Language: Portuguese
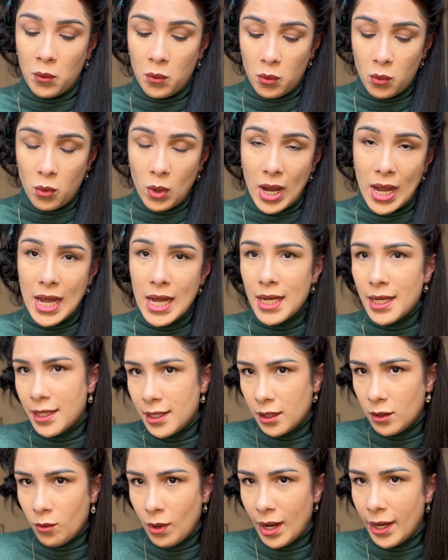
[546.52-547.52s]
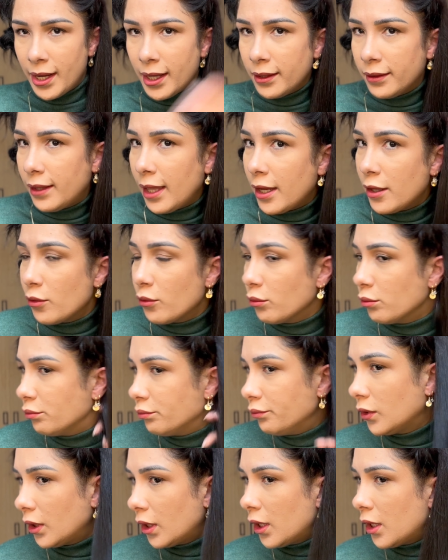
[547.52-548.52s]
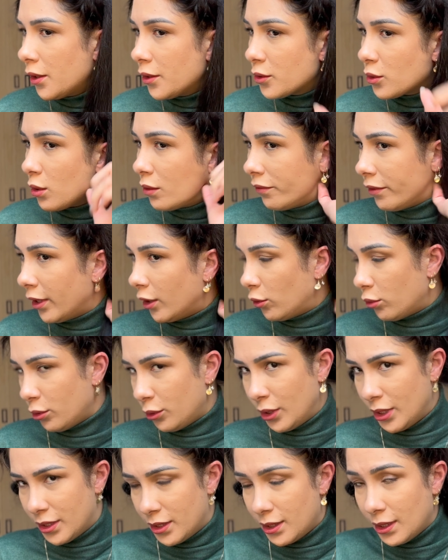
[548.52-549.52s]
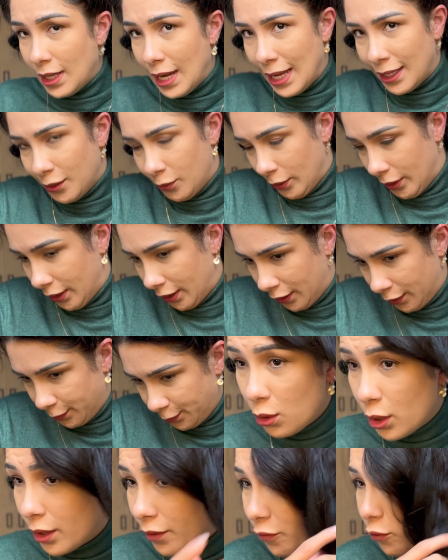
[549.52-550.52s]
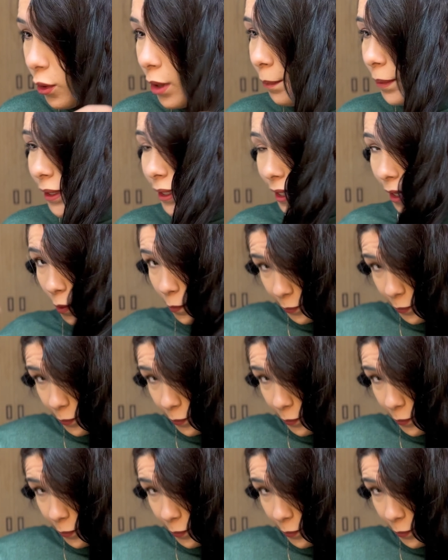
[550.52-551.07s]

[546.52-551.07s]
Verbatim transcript: 1h41 e eu escovei todo esse lado aqui. Agora vou aplicar o